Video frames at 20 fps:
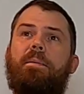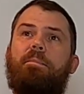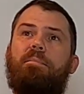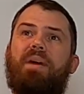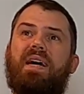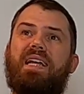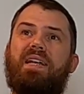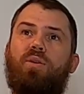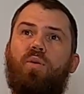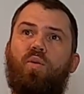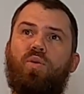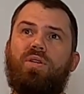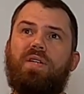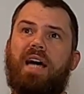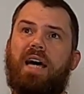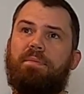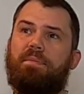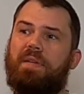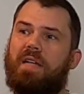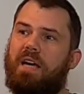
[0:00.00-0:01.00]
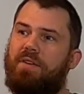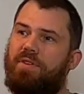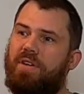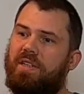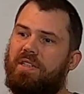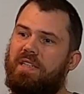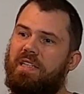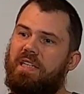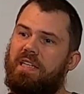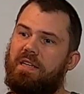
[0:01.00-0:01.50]
Bei Loden hat man
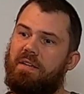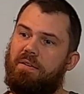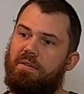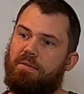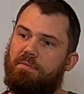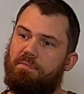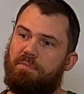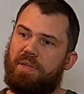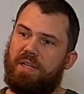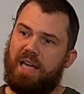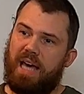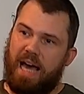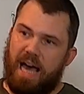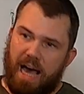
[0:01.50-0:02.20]
einfach die mit